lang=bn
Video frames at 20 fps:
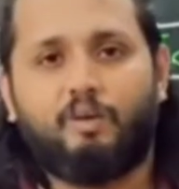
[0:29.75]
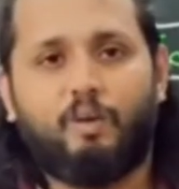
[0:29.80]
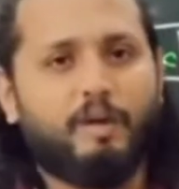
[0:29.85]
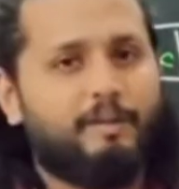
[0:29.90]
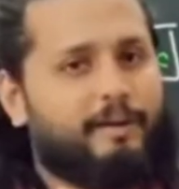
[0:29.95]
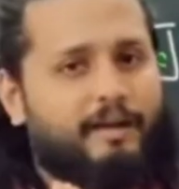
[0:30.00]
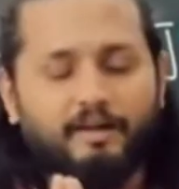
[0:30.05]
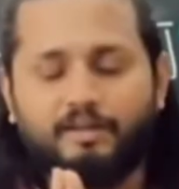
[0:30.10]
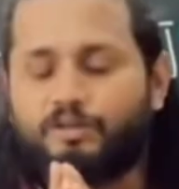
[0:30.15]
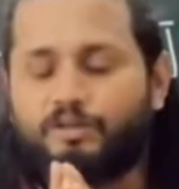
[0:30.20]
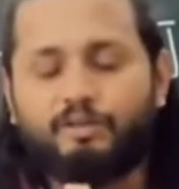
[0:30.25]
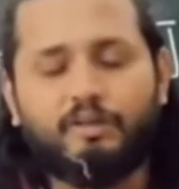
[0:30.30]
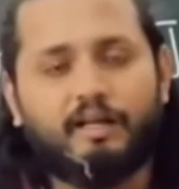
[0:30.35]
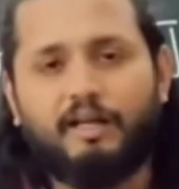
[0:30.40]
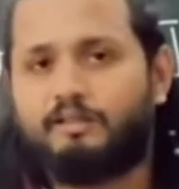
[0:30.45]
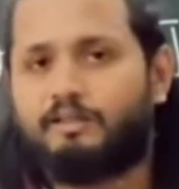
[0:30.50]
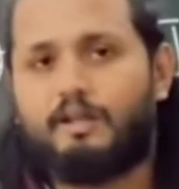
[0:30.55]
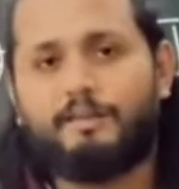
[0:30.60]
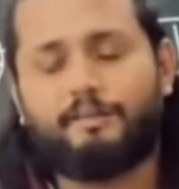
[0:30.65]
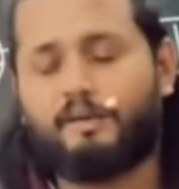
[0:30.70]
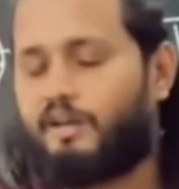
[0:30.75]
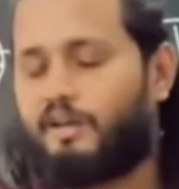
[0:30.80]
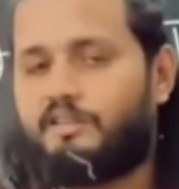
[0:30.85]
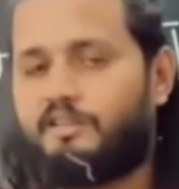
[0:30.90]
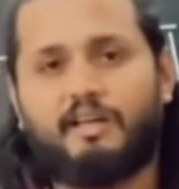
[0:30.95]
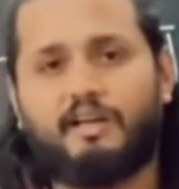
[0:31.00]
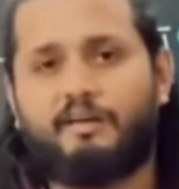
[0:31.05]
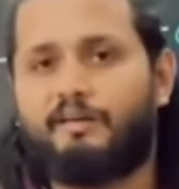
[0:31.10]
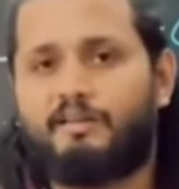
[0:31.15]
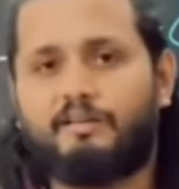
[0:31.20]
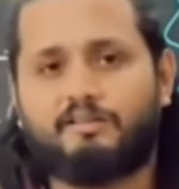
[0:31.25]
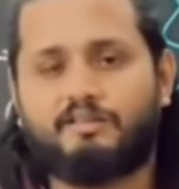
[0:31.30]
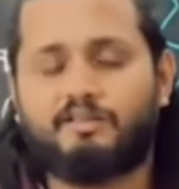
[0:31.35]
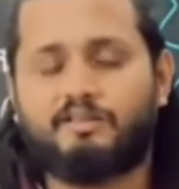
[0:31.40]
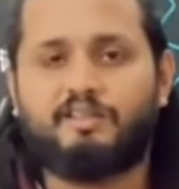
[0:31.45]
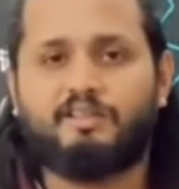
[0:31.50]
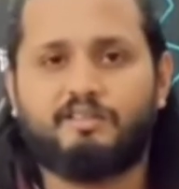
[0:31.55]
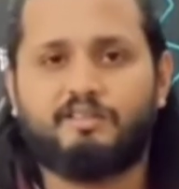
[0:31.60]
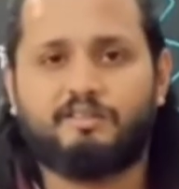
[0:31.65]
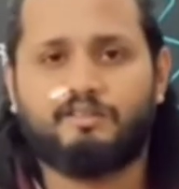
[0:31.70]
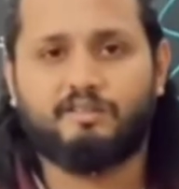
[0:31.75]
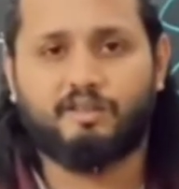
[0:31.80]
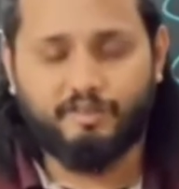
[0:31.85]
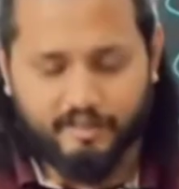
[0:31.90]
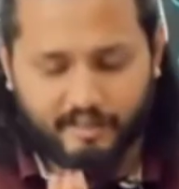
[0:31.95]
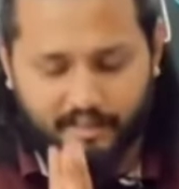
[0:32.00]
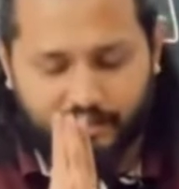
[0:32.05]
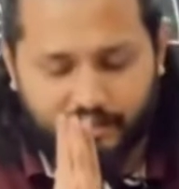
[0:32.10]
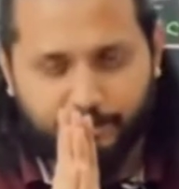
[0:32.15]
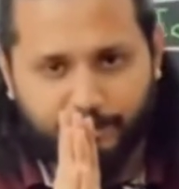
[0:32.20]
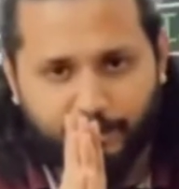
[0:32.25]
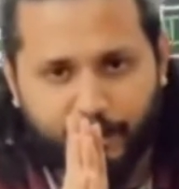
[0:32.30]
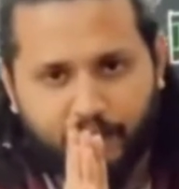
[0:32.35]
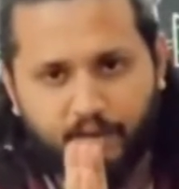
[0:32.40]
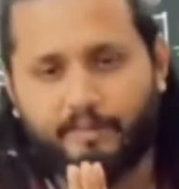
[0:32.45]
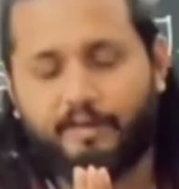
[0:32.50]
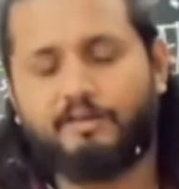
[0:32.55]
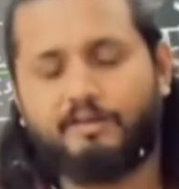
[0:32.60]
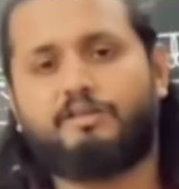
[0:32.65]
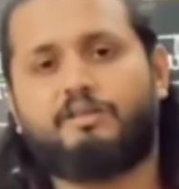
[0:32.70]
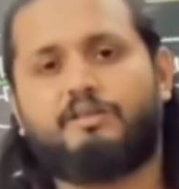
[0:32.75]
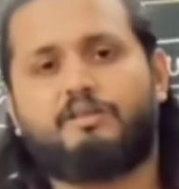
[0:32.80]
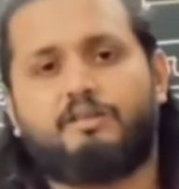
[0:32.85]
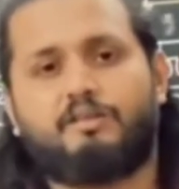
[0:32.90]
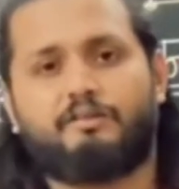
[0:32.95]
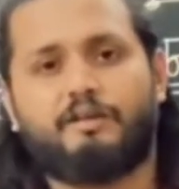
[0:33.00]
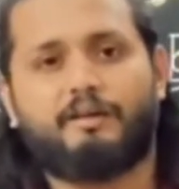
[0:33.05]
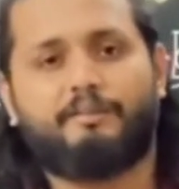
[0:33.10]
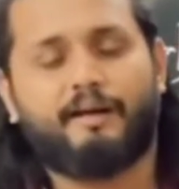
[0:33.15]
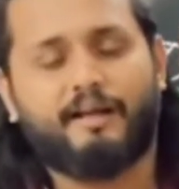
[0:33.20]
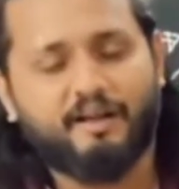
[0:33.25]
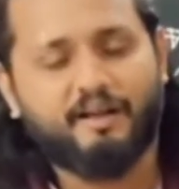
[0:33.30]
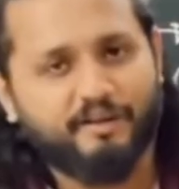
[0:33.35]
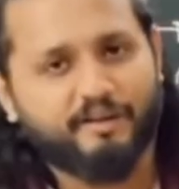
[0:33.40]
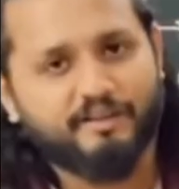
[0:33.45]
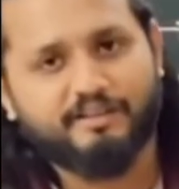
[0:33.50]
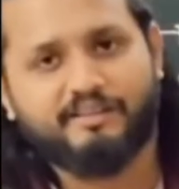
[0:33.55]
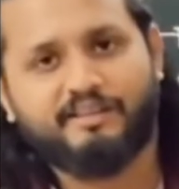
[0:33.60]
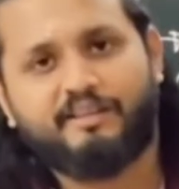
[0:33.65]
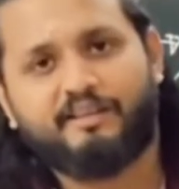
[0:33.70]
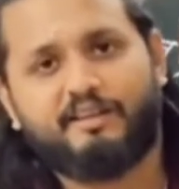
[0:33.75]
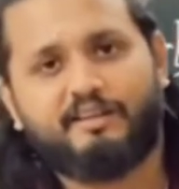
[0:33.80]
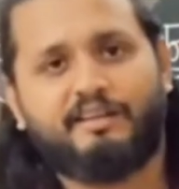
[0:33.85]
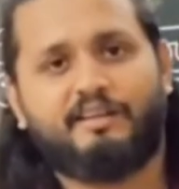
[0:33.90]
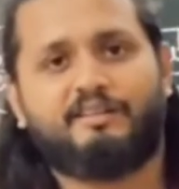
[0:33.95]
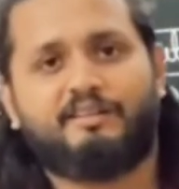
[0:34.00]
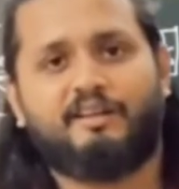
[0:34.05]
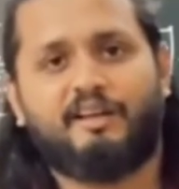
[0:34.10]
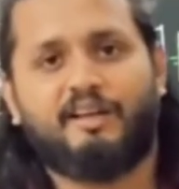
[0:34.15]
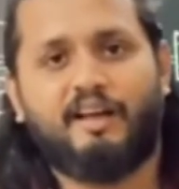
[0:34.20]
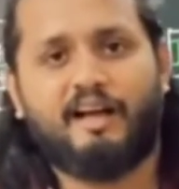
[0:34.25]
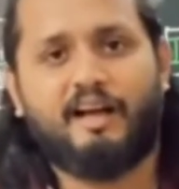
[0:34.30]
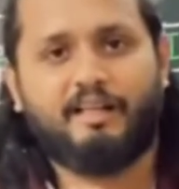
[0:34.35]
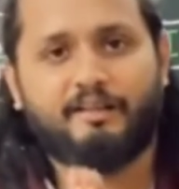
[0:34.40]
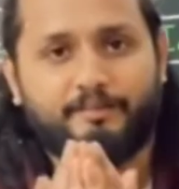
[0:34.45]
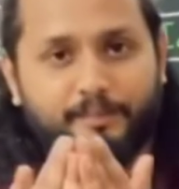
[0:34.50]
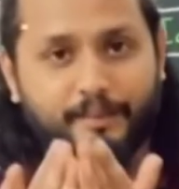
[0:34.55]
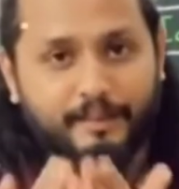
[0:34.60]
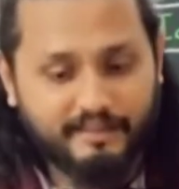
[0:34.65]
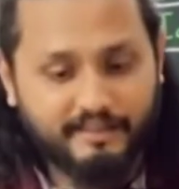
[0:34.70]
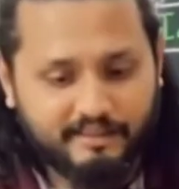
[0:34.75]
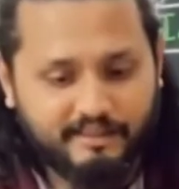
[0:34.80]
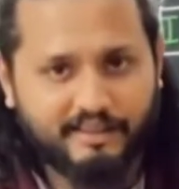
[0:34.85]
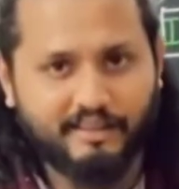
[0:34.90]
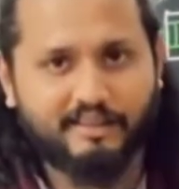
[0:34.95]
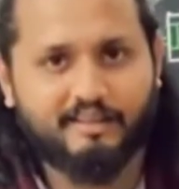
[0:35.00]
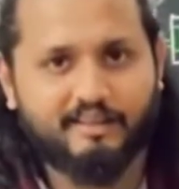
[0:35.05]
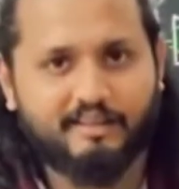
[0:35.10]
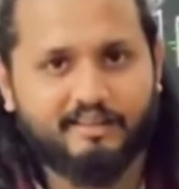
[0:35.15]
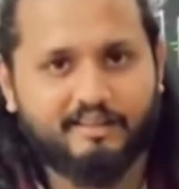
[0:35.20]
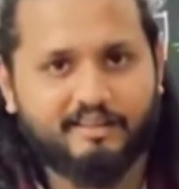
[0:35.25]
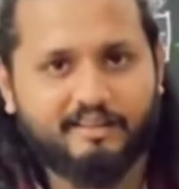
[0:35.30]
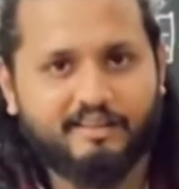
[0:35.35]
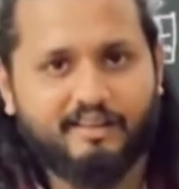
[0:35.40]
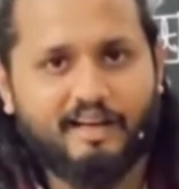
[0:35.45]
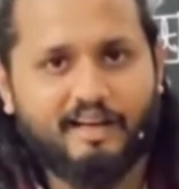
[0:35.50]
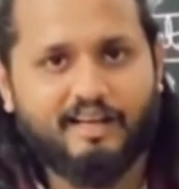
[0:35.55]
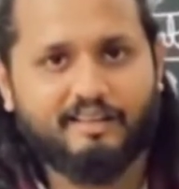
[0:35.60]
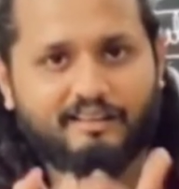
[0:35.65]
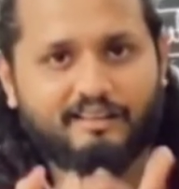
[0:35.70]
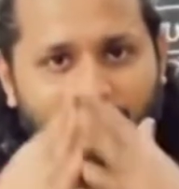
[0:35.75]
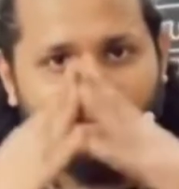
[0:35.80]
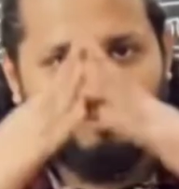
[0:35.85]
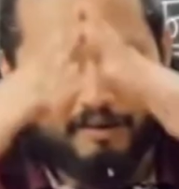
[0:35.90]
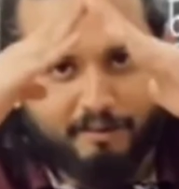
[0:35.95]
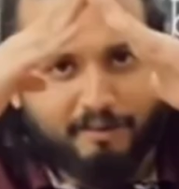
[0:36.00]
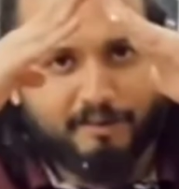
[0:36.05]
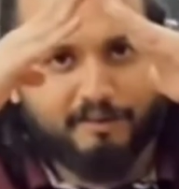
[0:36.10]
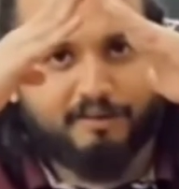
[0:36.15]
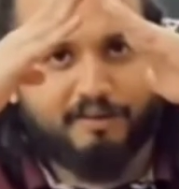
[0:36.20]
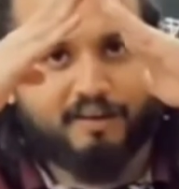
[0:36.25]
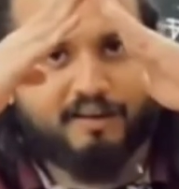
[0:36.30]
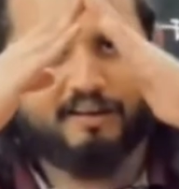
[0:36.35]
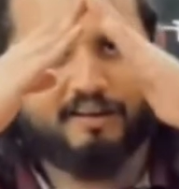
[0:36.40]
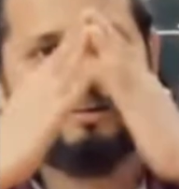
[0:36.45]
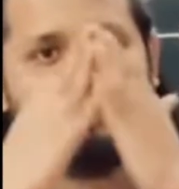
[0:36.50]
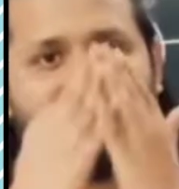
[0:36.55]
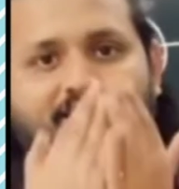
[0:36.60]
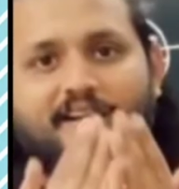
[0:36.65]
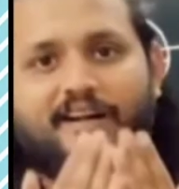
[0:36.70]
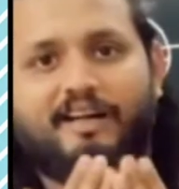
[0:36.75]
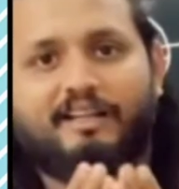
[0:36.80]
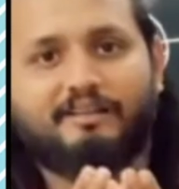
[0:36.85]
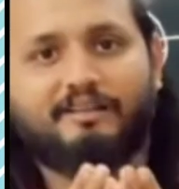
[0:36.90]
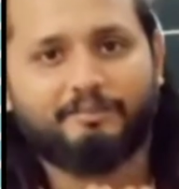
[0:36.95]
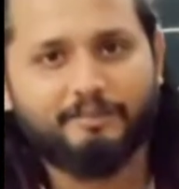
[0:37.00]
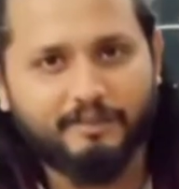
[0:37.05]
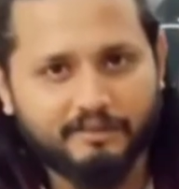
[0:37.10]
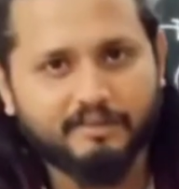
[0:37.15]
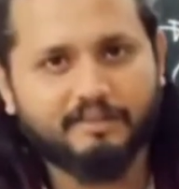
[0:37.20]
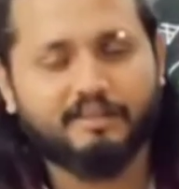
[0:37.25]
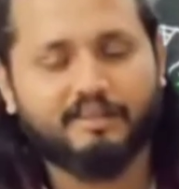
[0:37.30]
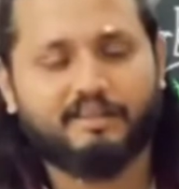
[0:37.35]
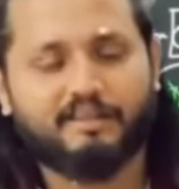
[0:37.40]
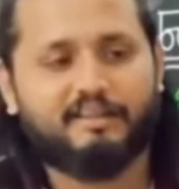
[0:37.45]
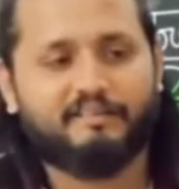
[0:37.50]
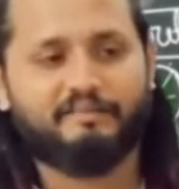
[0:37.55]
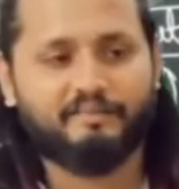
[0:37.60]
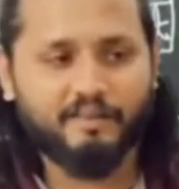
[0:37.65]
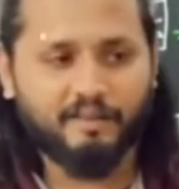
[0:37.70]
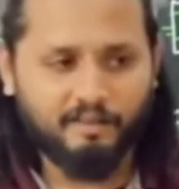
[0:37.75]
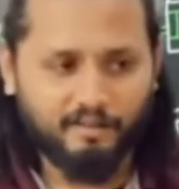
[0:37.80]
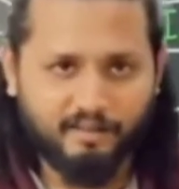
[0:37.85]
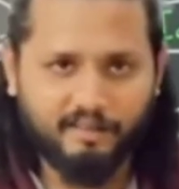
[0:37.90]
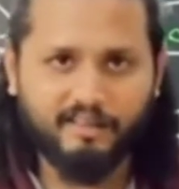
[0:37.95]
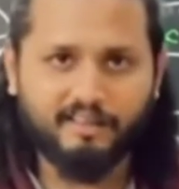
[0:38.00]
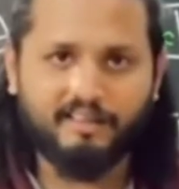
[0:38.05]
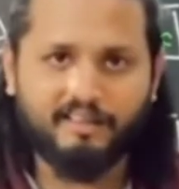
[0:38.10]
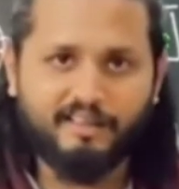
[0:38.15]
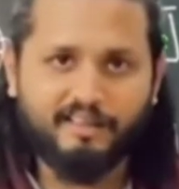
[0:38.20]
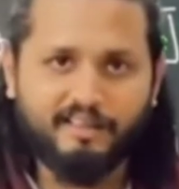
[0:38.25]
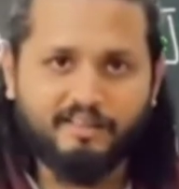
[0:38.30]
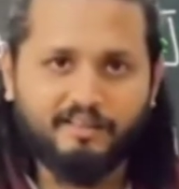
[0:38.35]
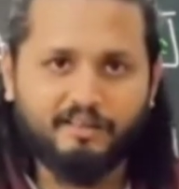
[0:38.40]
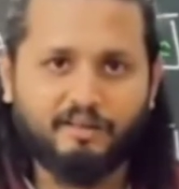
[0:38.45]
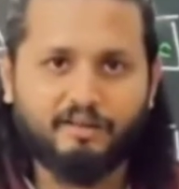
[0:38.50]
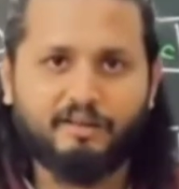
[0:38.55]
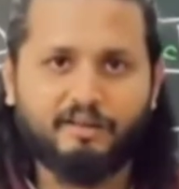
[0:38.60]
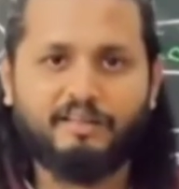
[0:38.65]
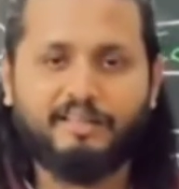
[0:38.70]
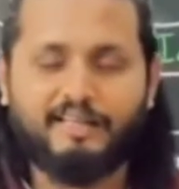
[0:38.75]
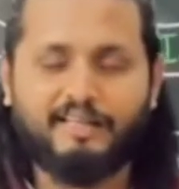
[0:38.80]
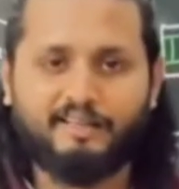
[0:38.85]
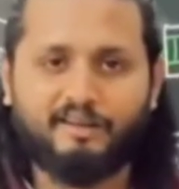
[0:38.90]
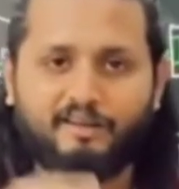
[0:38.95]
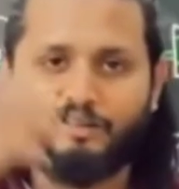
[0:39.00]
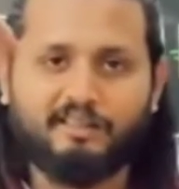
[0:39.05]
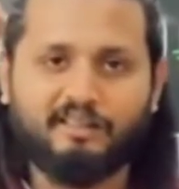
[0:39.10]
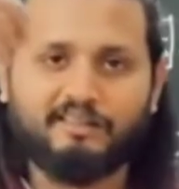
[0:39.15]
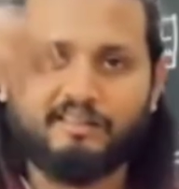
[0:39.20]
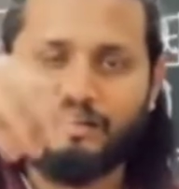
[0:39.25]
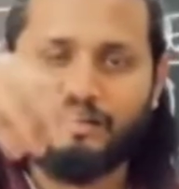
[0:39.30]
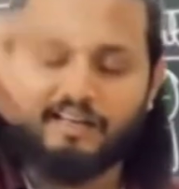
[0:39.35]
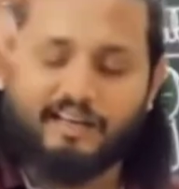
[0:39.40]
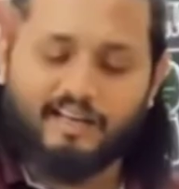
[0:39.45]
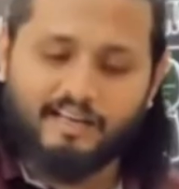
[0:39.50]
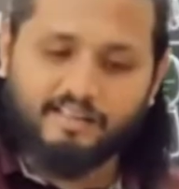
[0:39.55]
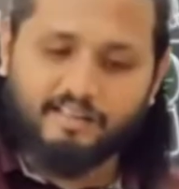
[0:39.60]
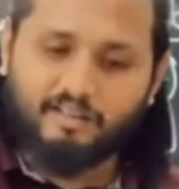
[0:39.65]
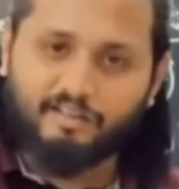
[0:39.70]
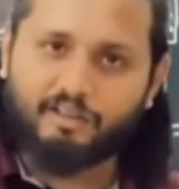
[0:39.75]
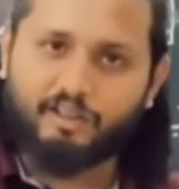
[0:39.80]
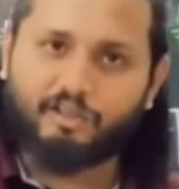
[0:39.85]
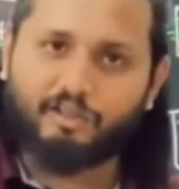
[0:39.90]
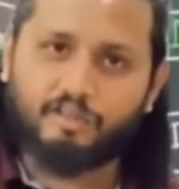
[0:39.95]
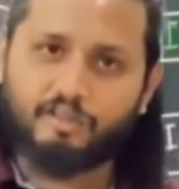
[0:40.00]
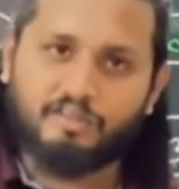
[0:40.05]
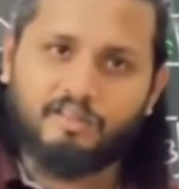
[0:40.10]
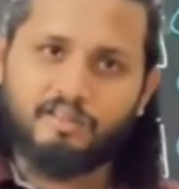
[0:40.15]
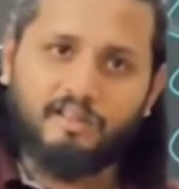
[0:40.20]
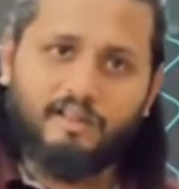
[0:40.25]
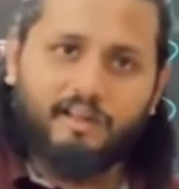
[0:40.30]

ওই মানুষগুলো আসলে পটেন্সিয়াল মানুষ না তোমাকে একটা ভালো মানুষ হইতে হবে আর ভালো মানুষটা কী করে জানো হাত পেতে থাকে হাত এভাবে করে রাখে না তার হাত পেতে থাকে ওকে সো এই যে একটা কথা আছে না ক্রিয়েটর যখন